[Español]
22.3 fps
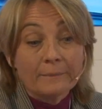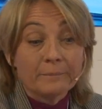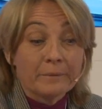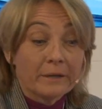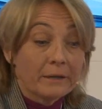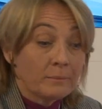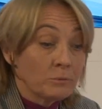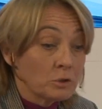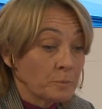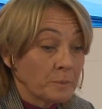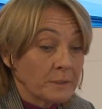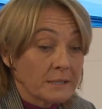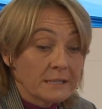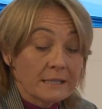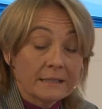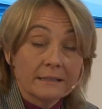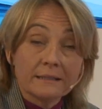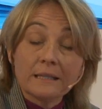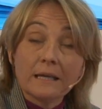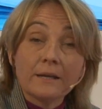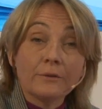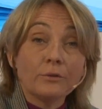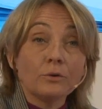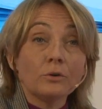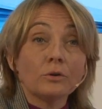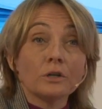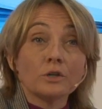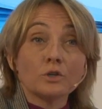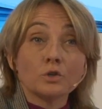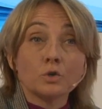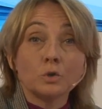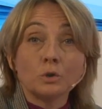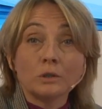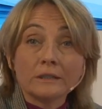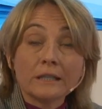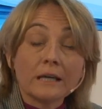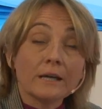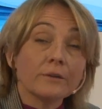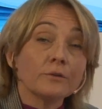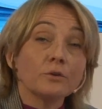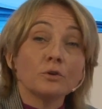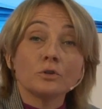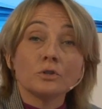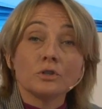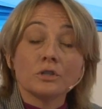También hemos presentado
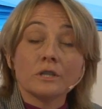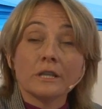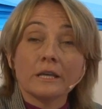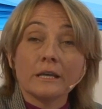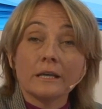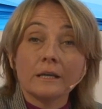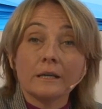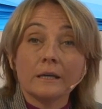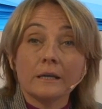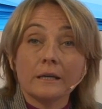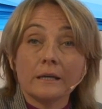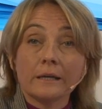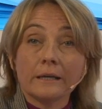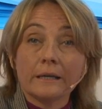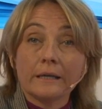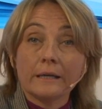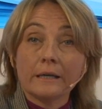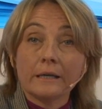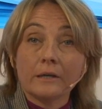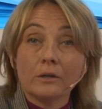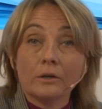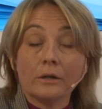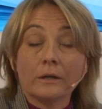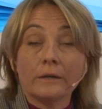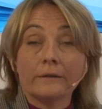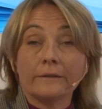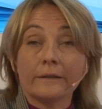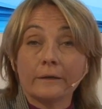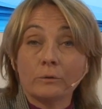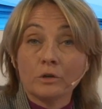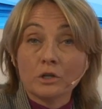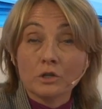resultados de,